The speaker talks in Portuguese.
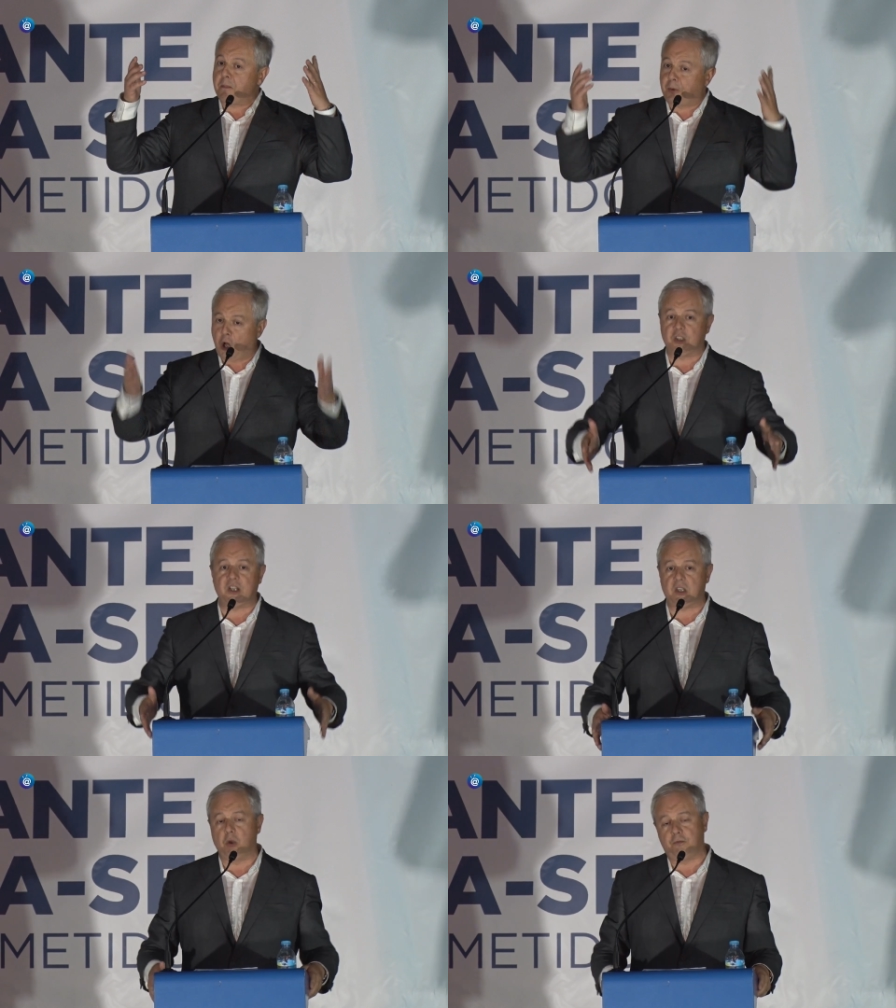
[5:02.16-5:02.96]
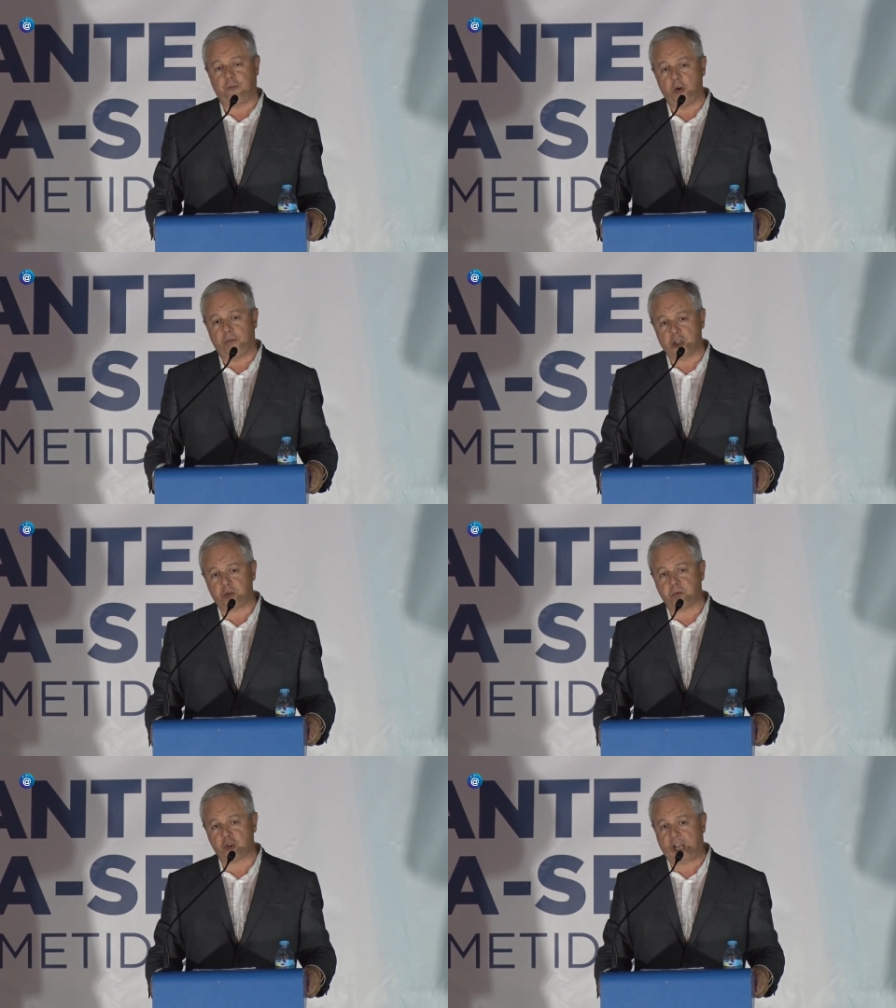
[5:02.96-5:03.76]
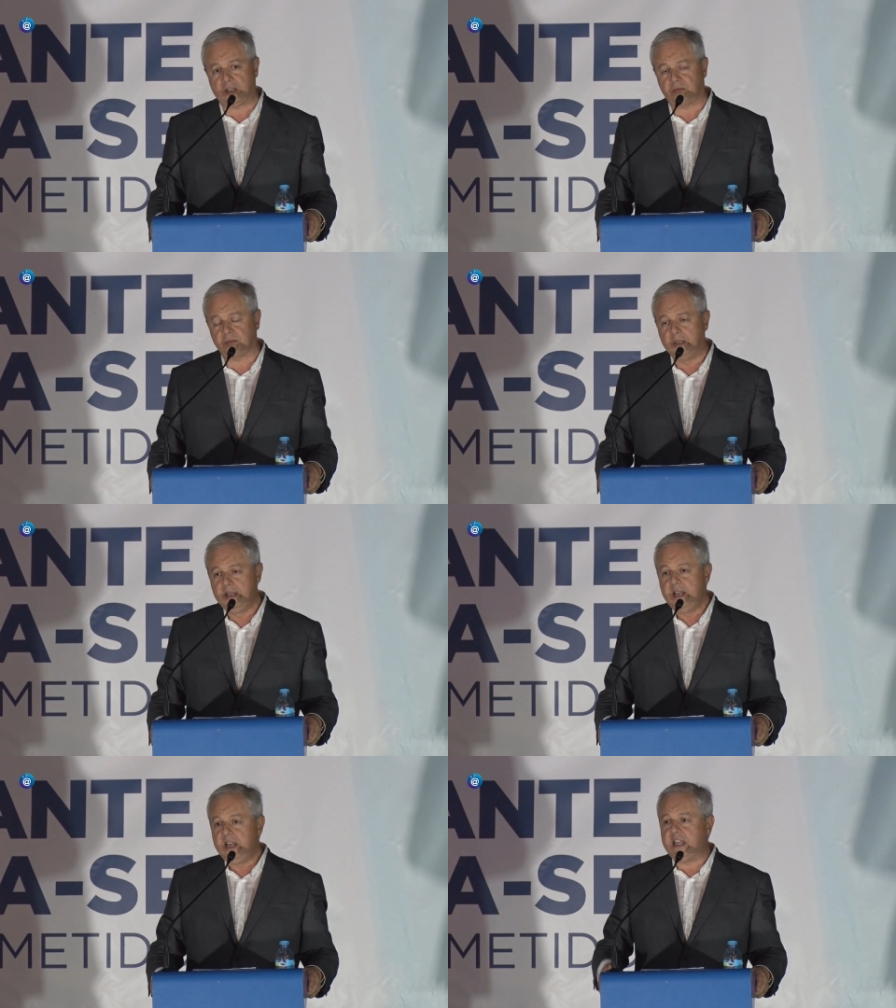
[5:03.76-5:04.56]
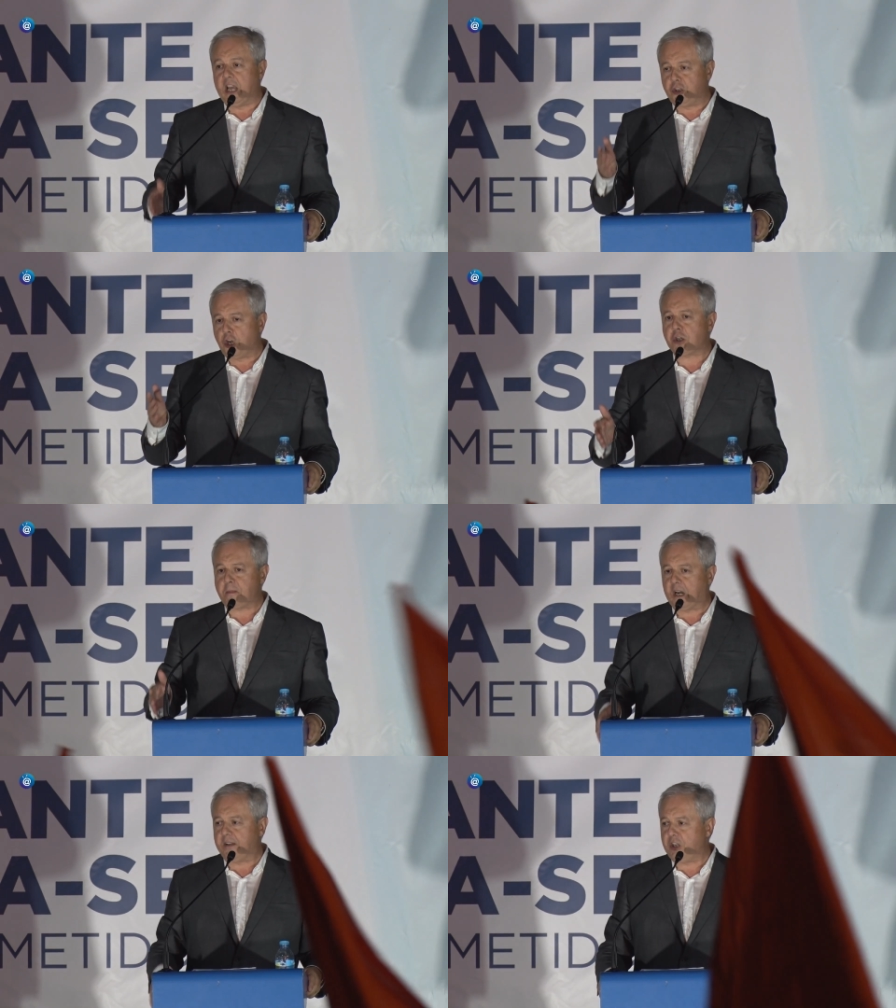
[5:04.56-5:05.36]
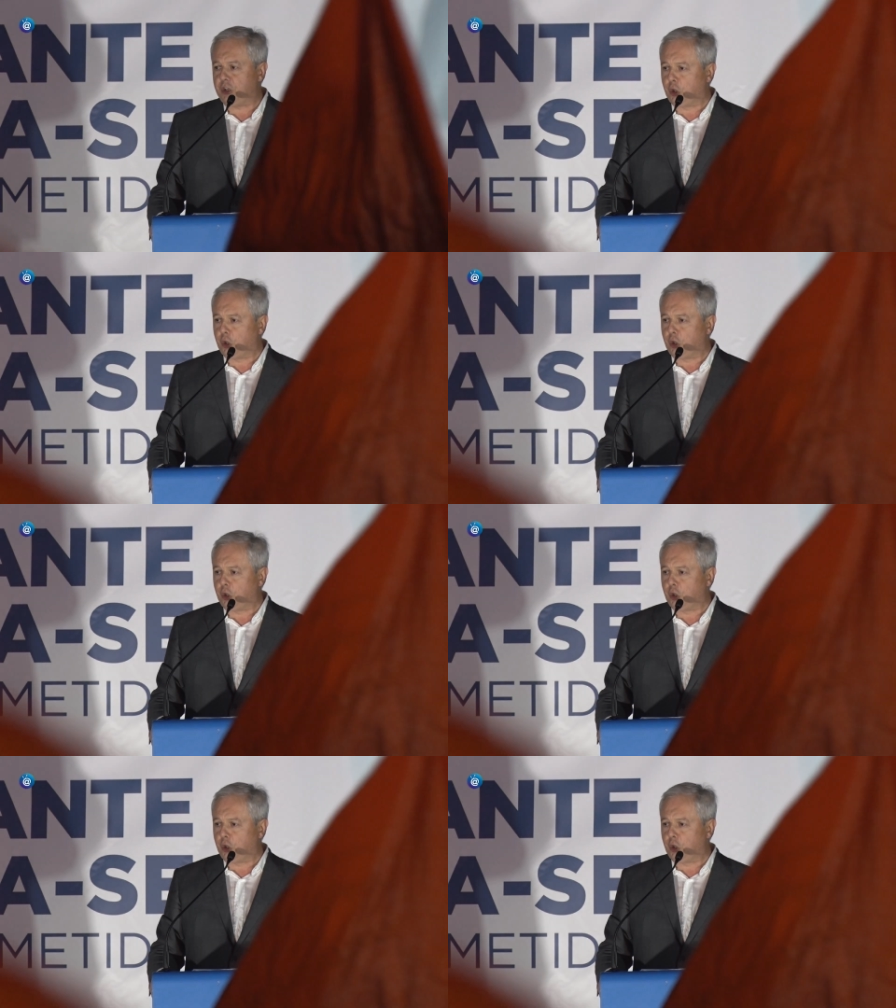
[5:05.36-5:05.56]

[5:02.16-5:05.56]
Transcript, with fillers: em prol daquilo que foi o vosso projeto. E em 2021